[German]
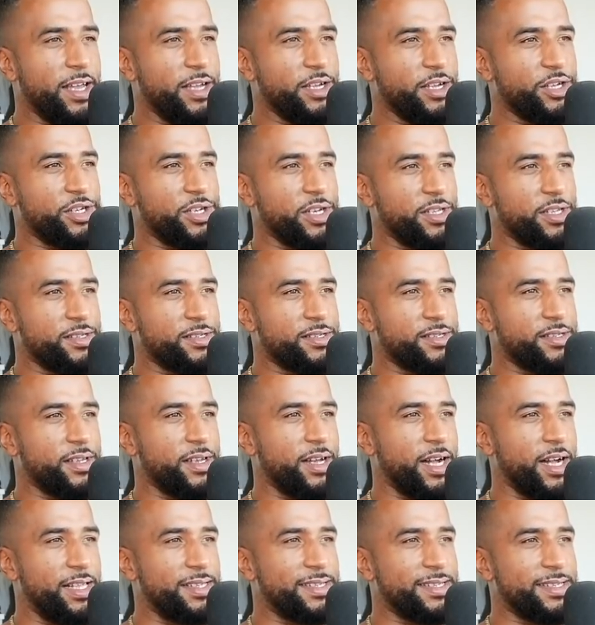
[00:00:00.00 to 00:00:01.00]
eingeschätzt,
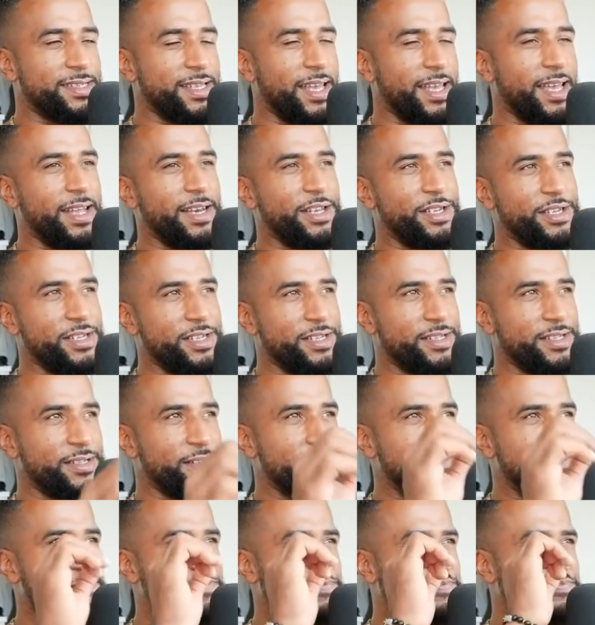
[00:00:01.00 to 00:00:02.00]
als es eigentlich
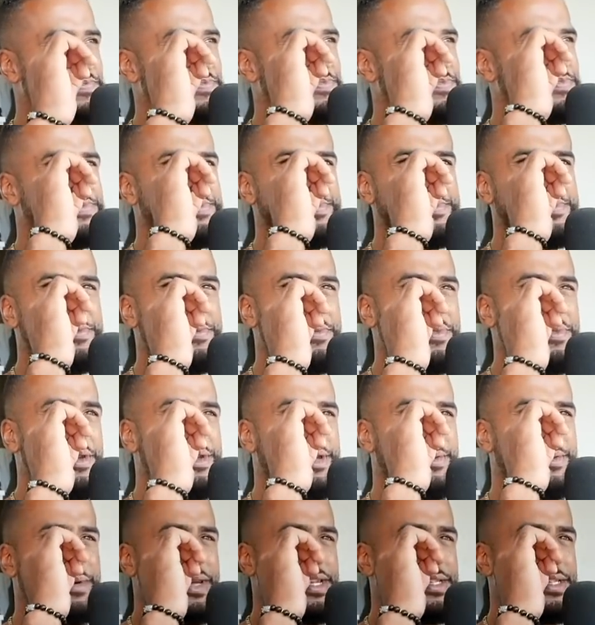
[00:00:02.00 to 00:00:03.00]
ist.
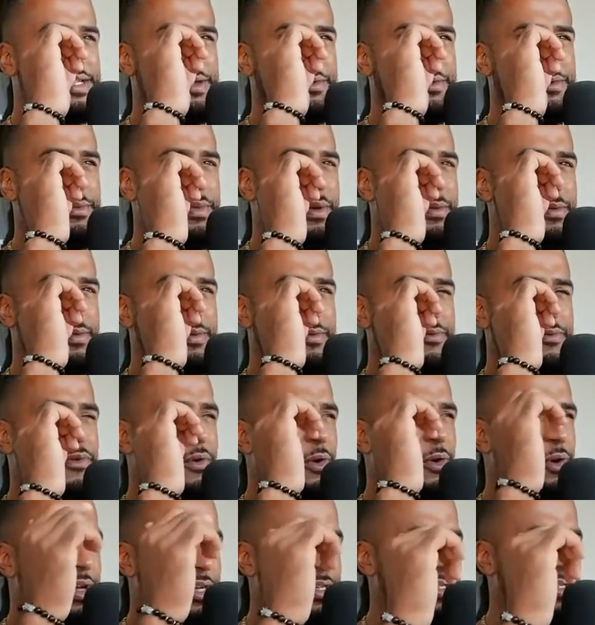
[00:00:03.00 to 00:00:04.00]
Ich habe gestern mit meinem,
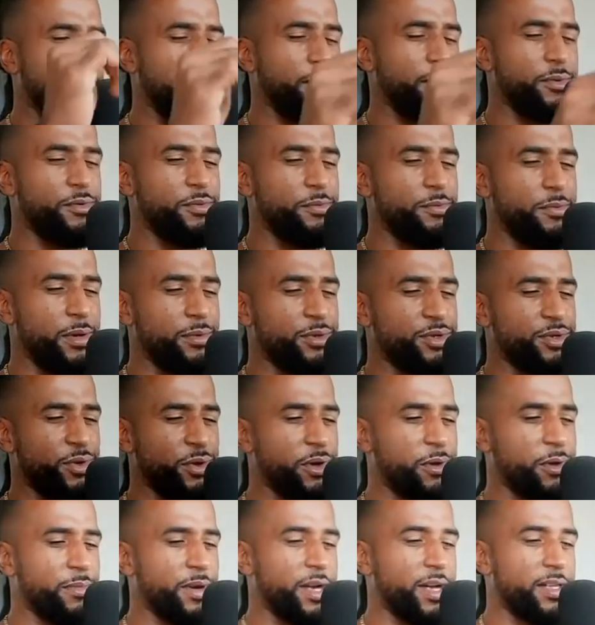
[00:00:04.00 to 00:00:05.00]
vorgestern habe ich mit meinem
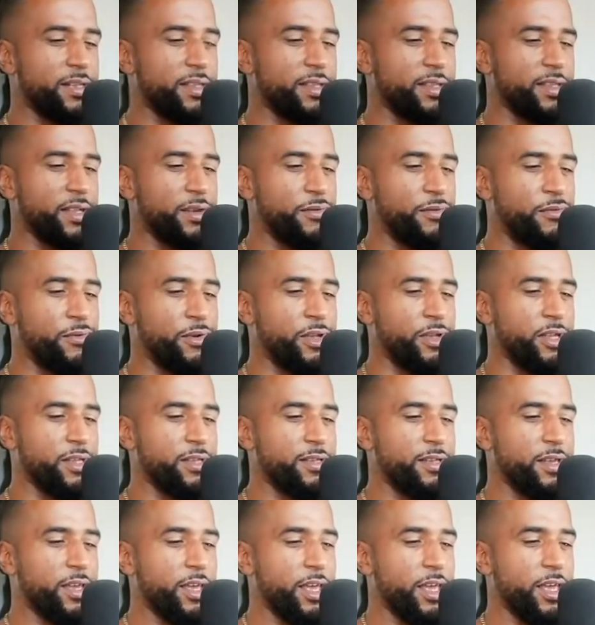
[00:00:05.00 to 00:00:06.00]
Steuerberater
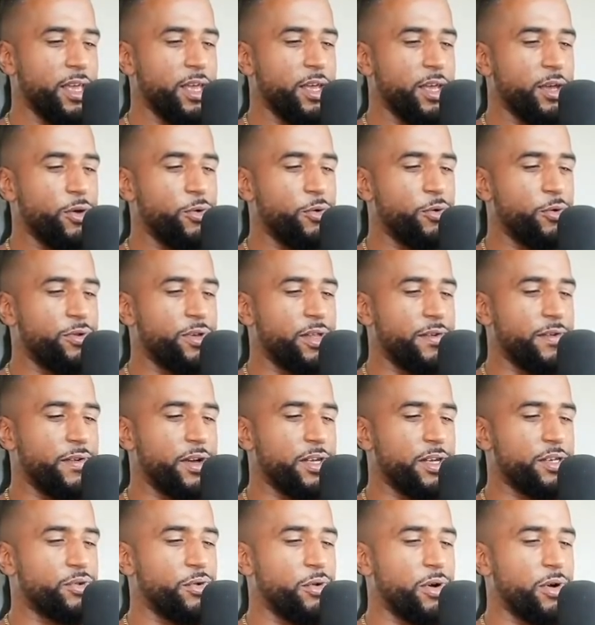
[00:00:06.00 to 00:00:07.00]
telefoniert und da
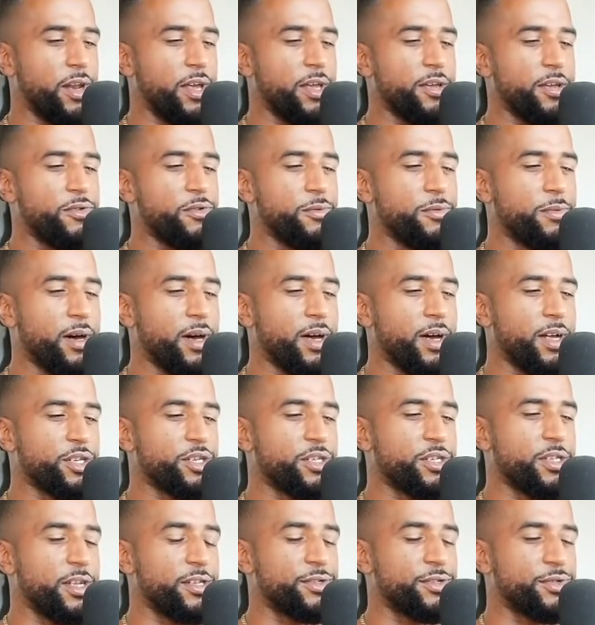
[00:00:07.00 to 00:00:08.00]
war ich auch leicht
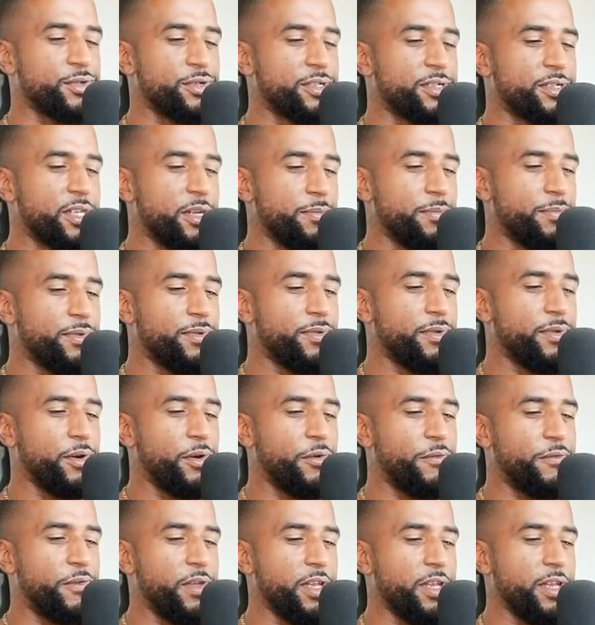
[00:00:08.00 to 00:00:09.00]
überrascht. Also es gibt
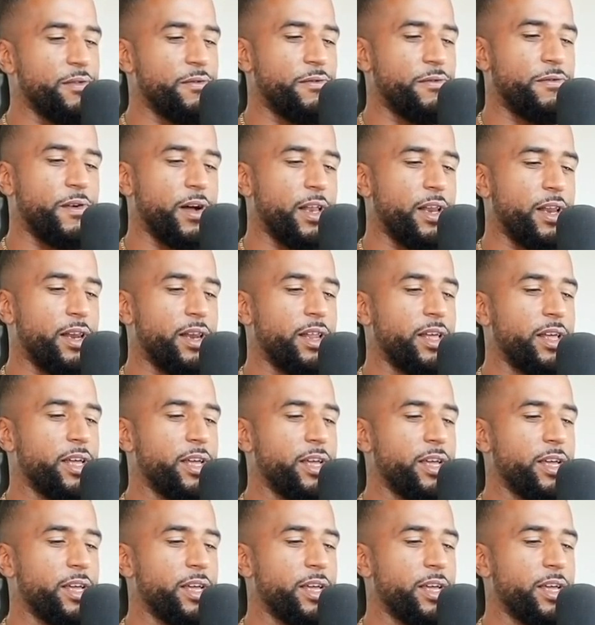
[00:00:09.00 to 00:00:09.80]
auf jeden Fall